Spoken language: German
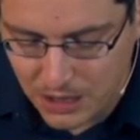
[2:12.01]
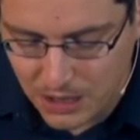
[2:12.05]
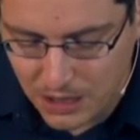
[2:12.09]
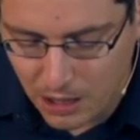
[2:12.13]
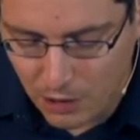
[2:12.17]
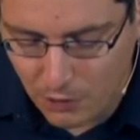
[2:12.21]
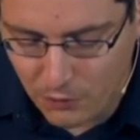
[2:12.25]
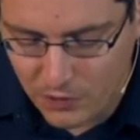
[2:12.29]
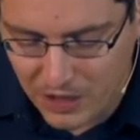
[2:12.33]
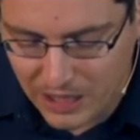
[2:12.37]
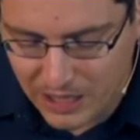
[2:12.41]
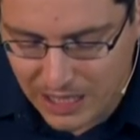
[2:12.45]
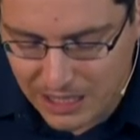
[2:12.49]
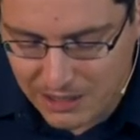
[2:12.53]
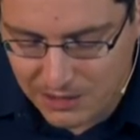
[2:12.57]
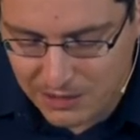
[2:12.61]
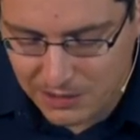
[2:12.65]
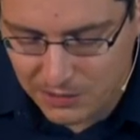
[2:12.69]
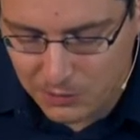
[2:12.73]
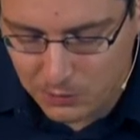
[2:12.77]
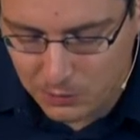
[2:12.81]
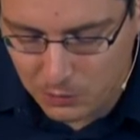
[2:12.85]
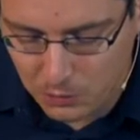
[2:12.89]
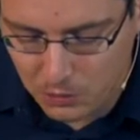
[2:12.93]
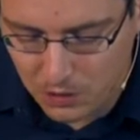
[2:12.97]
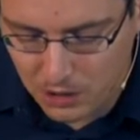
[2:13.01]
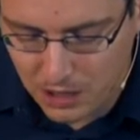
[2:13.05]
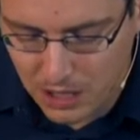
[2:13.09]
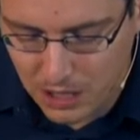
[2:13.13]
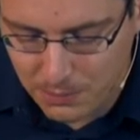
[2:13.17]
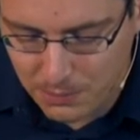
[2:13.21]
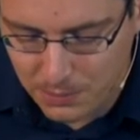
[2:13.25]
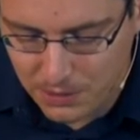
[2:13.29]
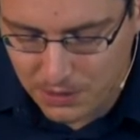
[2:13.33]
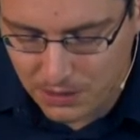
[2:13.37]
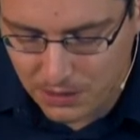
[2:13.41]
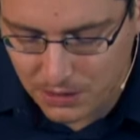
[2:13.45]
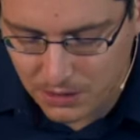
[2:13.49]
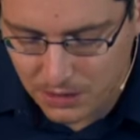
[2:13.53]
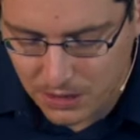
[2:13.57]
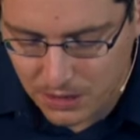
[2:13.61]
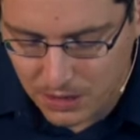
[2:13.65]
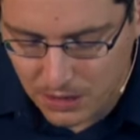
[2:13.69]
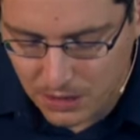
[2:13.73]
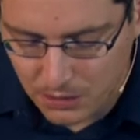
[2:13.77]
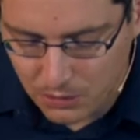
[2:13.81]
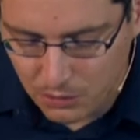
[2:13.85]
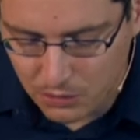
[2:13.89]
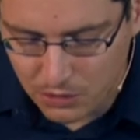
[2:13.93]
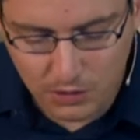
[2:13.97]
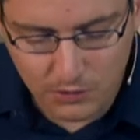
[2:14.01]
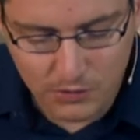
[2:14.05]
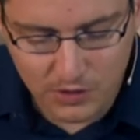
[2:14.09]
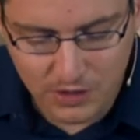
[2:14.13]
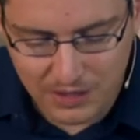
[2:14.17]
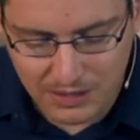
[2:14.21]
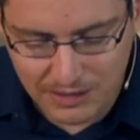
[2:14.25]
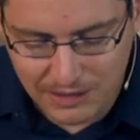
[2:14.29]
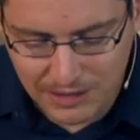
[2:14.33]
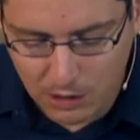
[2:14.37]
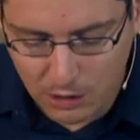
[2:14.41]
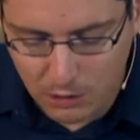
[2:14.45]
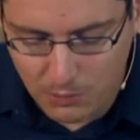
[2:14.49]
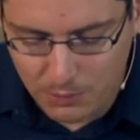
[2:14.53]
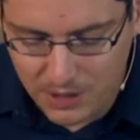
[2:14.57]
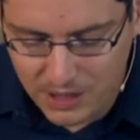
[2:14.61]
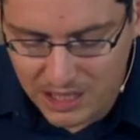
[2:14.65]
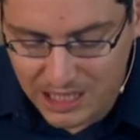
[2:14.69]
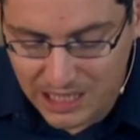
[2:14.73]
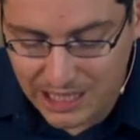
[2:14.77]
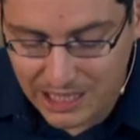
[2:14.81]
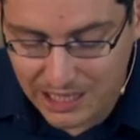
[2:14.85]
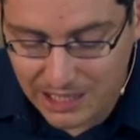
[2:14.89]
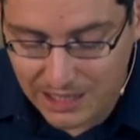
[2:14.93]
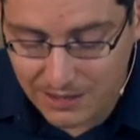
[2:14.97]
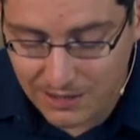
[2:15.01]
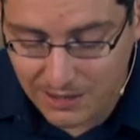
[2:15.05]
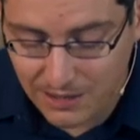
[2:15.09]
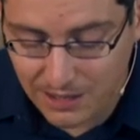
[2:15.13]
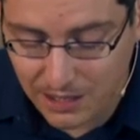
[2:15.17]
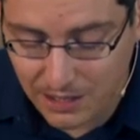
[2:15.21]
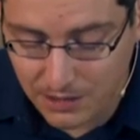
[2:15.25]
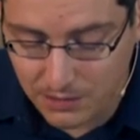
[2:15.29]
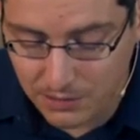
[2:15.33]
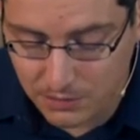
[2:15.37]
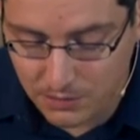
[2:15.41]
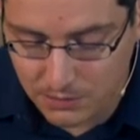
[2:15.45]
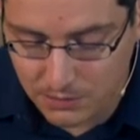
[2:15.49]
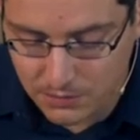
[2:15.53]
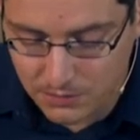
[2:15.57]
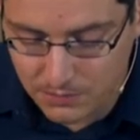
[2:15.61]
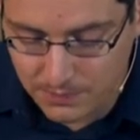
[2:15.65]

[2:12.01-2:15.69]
auf ihr rechtes Ohrläppchen und auf den Daumen ihrer rechten Hand